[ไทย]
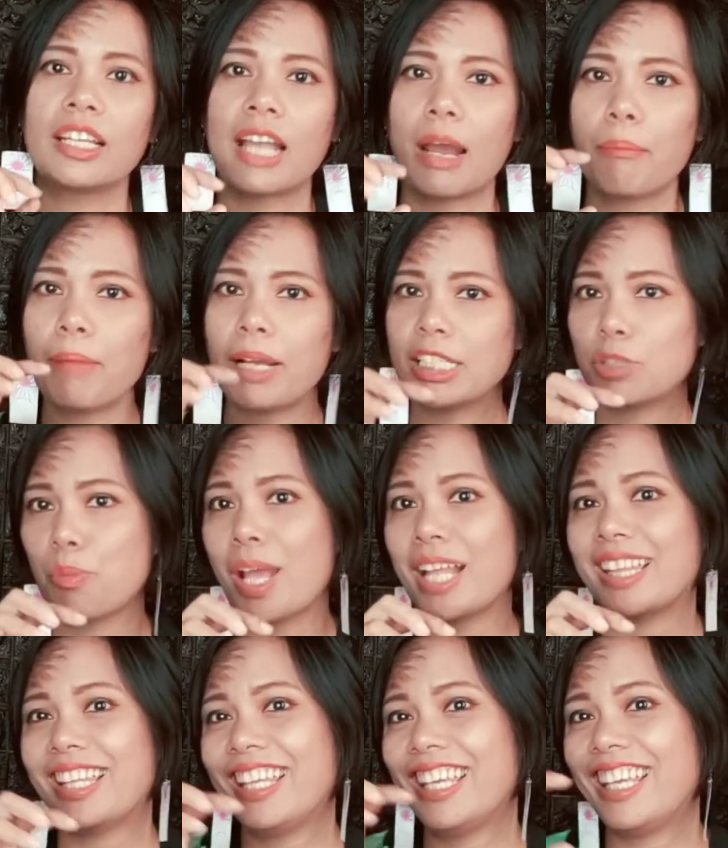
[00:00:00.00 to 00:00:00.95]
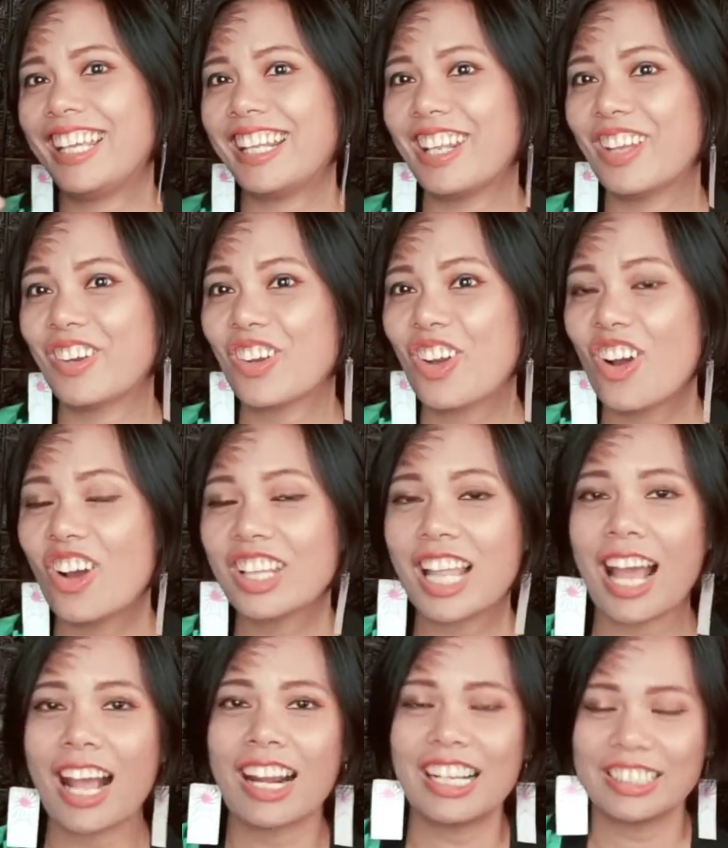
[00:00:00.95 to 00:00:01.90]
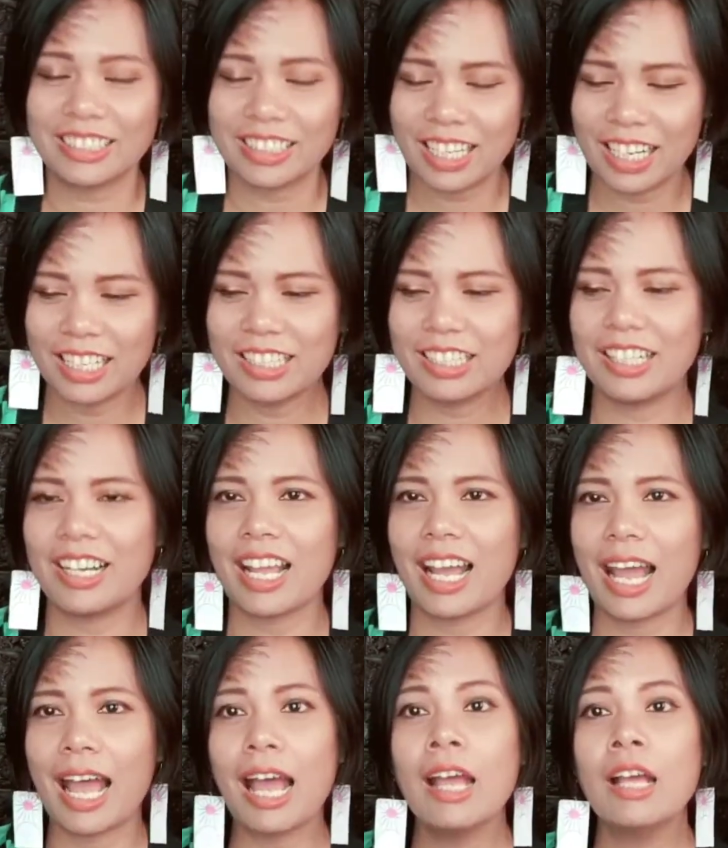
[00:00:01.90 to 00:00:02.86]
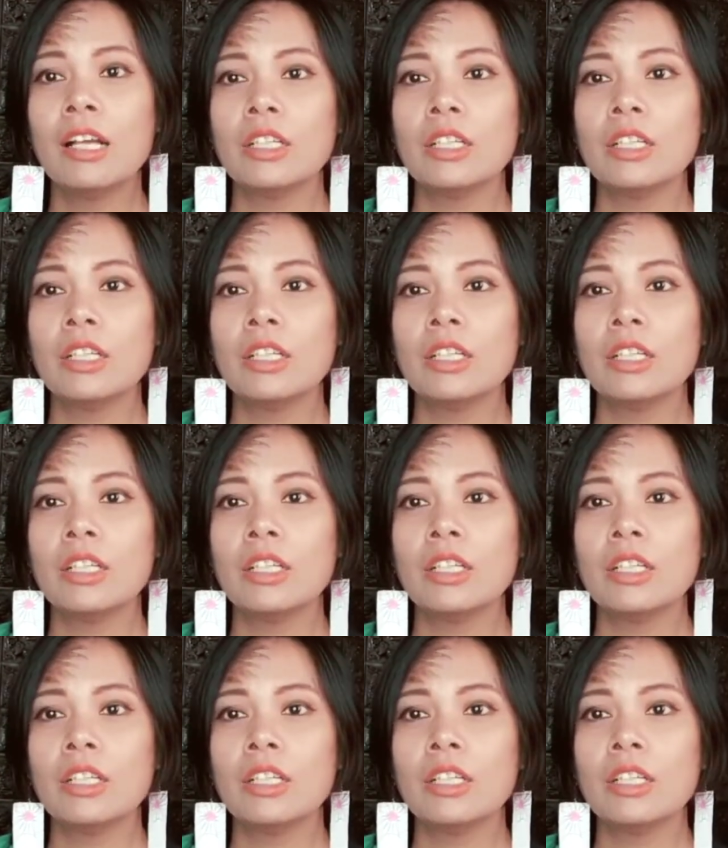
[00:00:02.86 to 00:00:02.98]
ทั้ง best practice แล้วก็ทั้ง lesson learn นะคะ